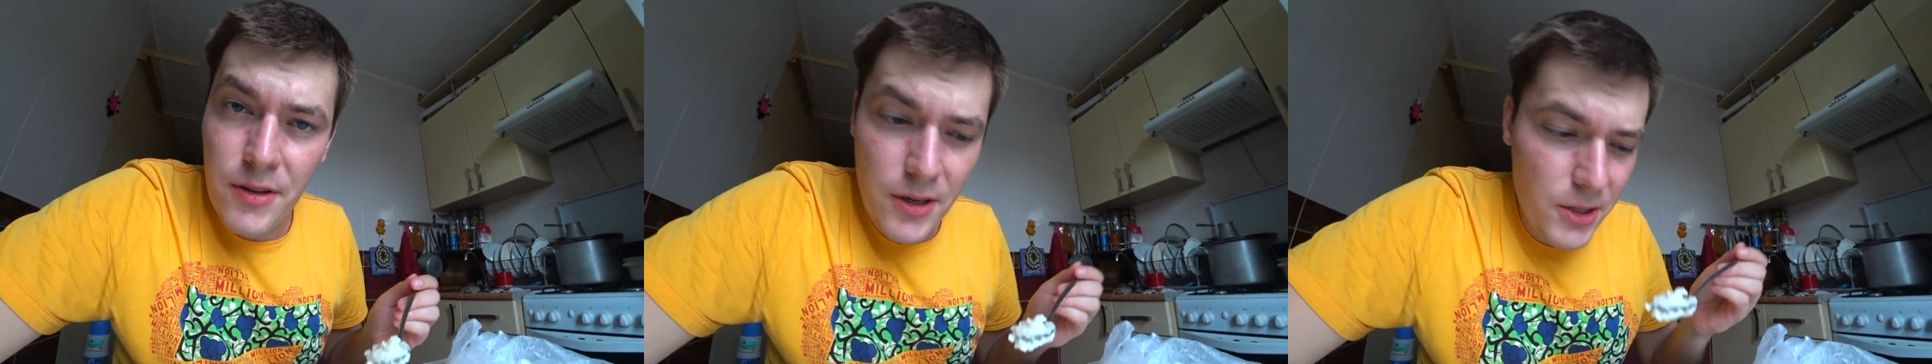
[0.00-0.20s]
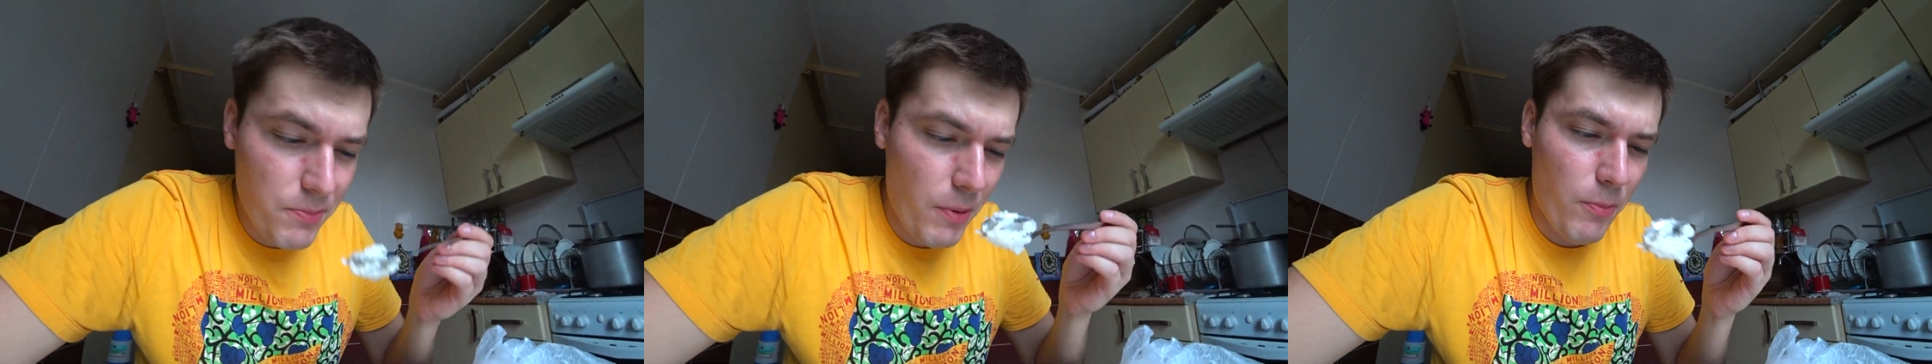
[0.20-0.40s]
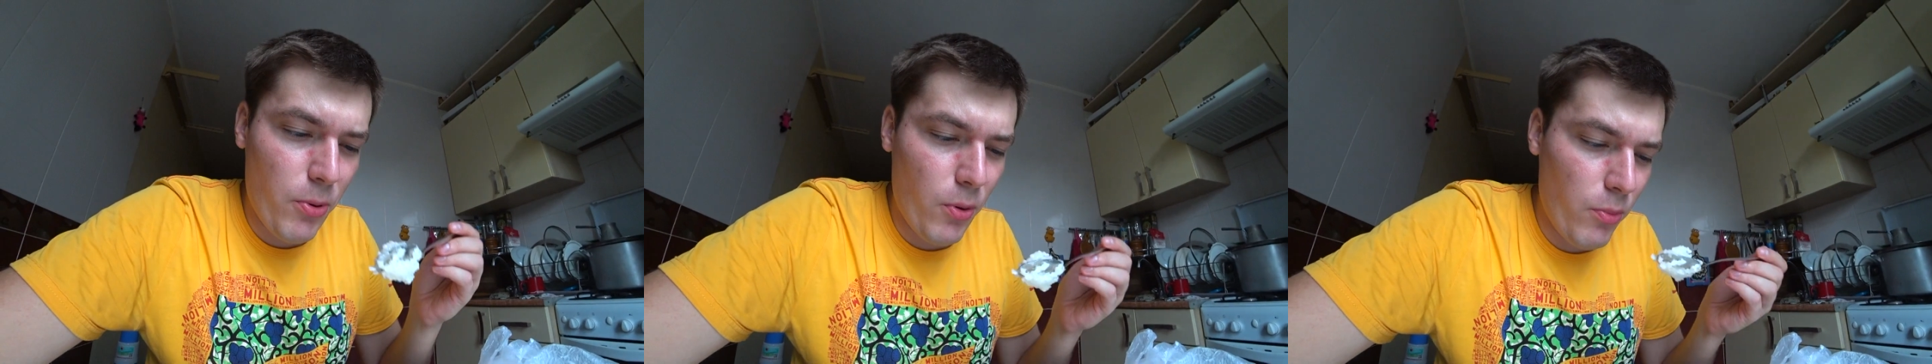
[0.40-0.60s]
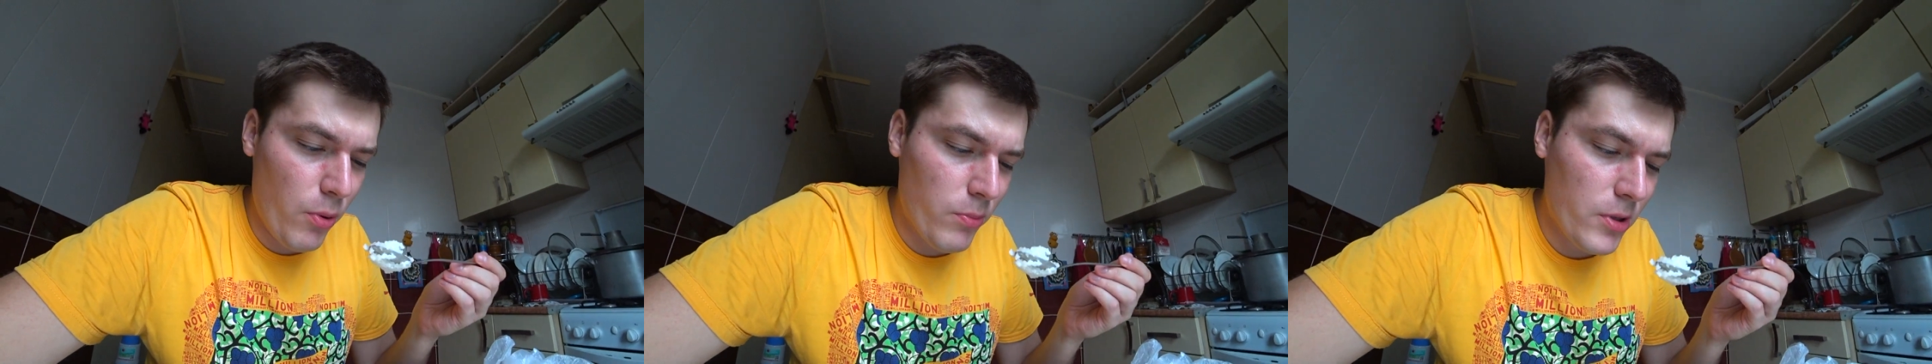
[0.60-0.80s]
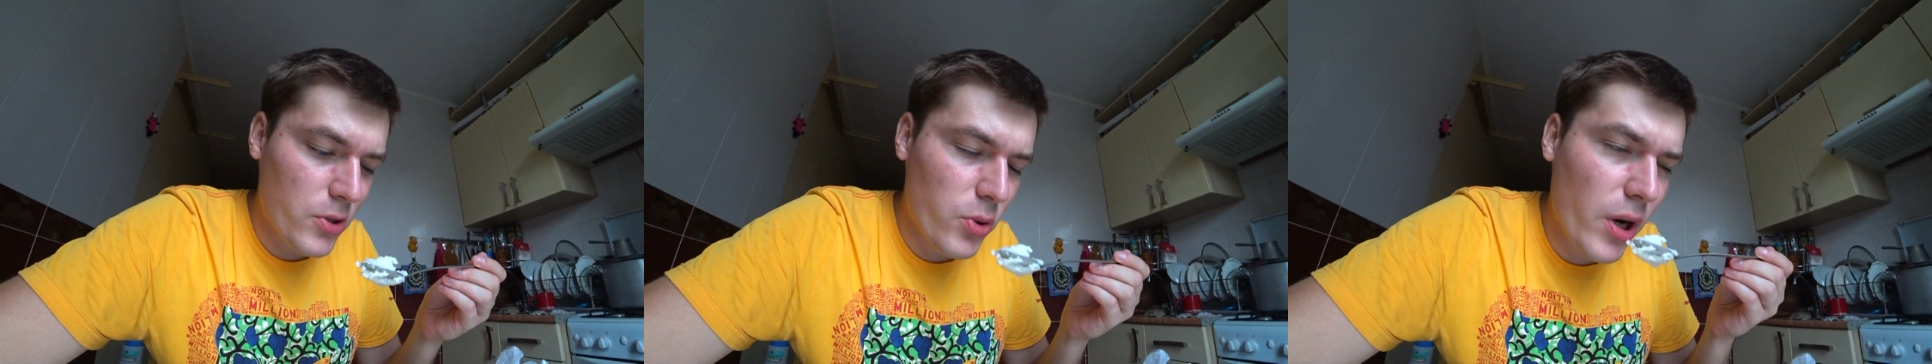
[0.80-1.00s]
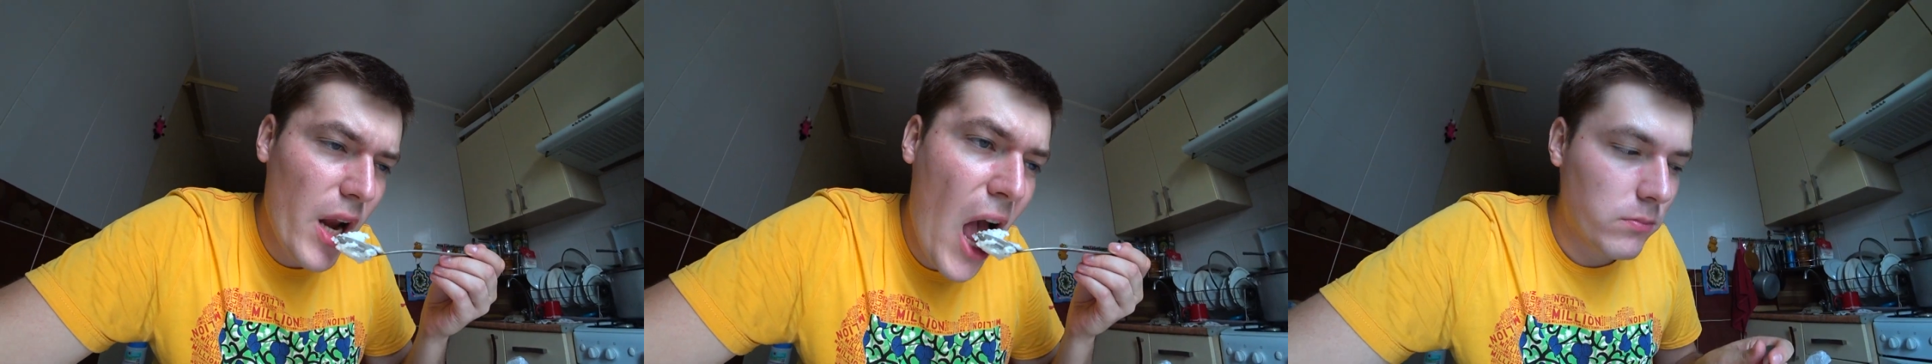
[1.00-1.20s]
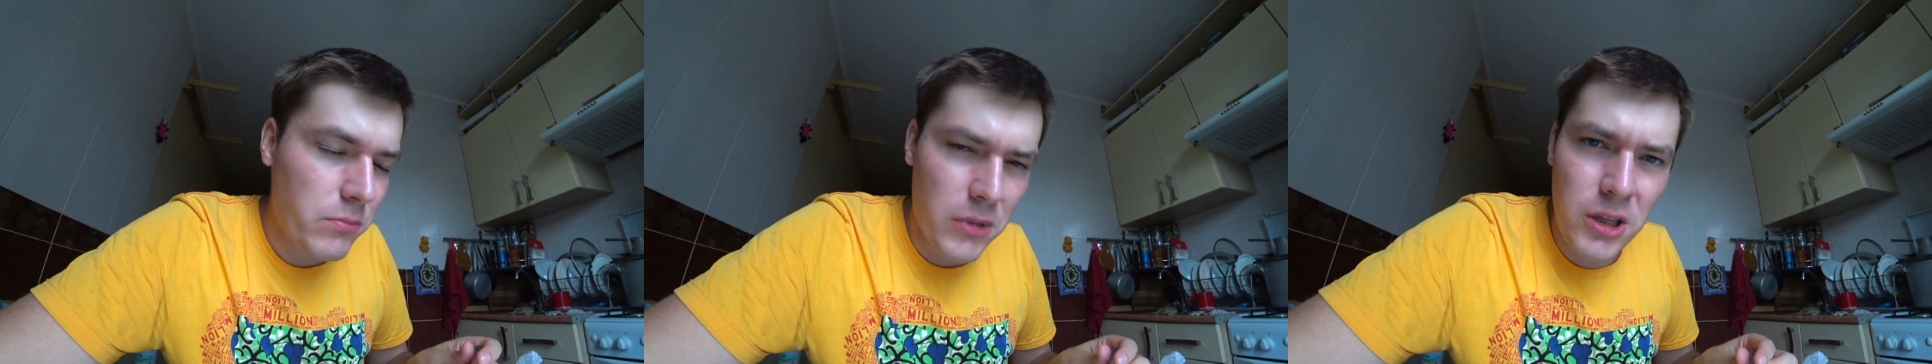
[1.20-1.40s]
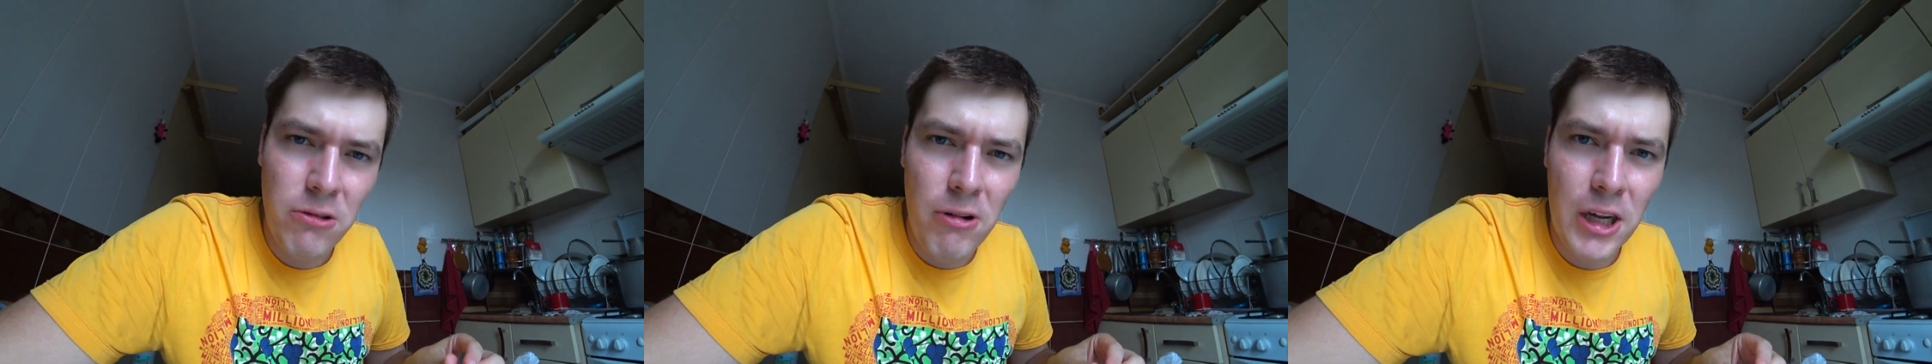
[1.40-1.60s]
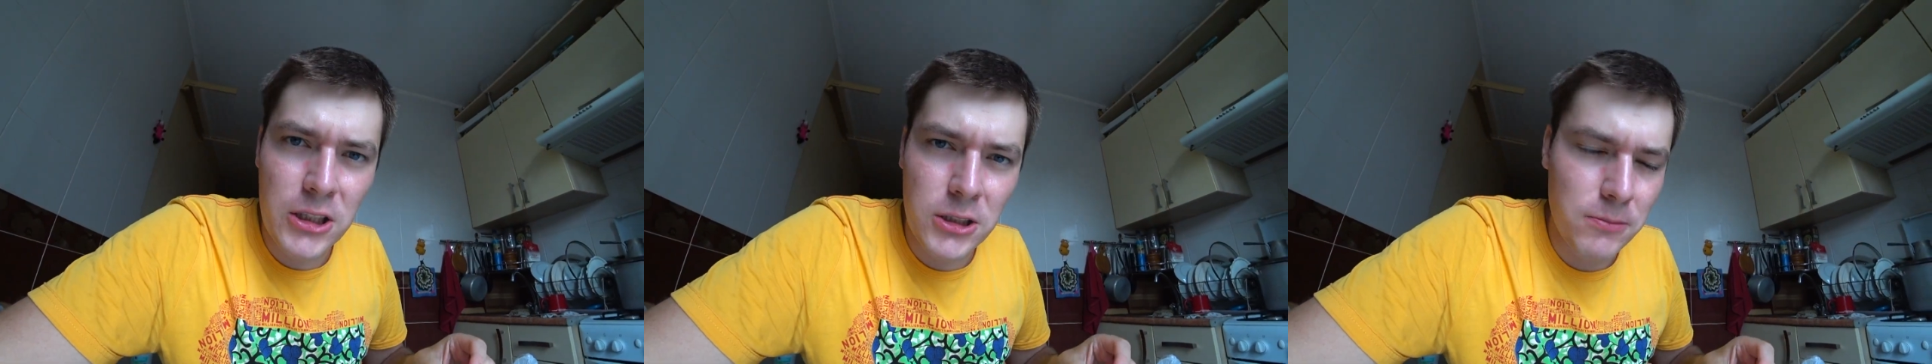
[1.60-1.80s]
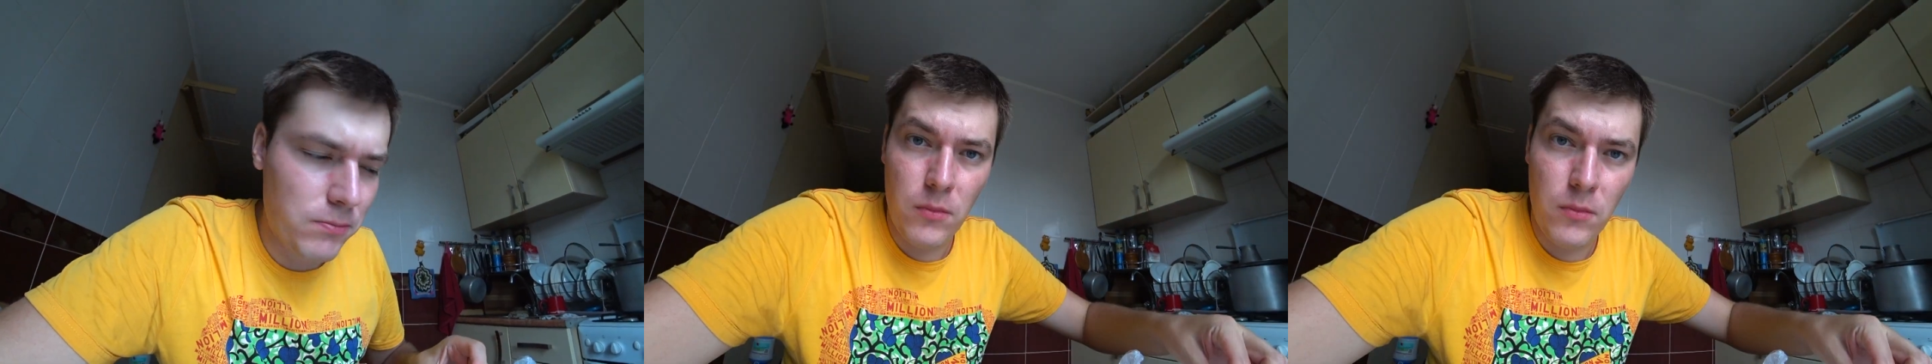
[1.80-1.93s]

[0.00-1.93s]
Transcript: рис попробуем на соль. Маловато.